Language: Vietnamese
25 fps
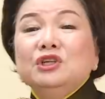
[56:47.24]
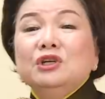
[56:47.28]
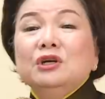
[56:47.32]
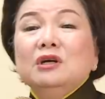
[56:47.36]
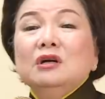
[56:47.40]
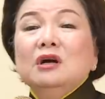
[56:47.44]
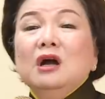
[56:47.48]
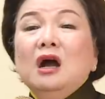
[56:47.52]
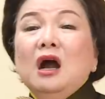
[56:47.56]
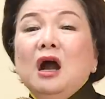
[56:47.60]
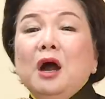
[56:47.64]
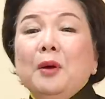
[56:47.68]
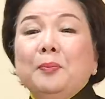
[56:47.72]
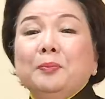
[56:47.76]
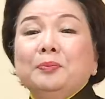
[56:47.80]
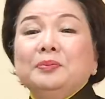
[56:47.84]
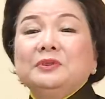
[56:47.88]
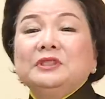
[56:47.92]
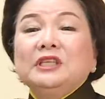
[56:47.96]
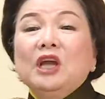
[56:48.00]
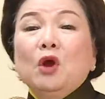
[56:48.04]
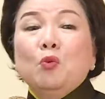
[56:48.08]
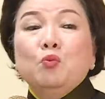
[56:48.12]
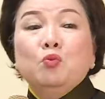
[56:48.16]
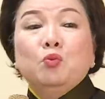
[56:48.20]
trường hợp
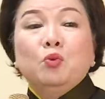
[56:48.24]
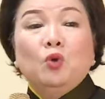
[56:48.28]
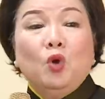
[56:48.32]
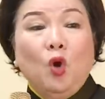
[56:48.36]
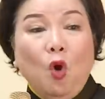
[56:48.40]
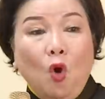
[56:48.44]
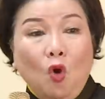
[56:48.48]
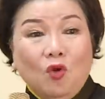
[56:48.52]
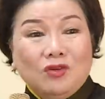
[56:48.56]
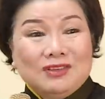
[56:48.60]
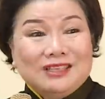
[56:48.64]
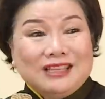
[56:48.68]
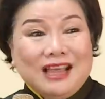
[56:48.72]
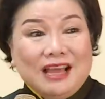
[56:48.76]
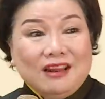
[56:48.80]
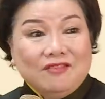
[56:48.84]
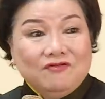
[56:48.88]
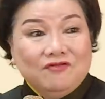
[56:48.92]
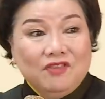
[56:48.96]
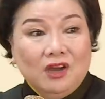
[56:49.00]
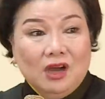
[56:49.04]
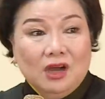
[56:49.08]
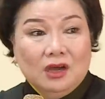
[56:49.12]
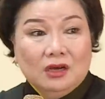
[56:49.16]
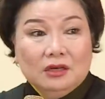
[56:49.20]
chồng ngộ
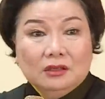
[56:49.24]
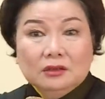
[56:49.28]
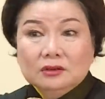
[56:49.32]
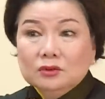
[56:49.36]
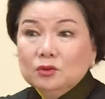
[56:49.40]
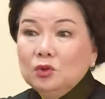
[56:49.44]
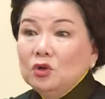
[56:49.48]
sát vợ,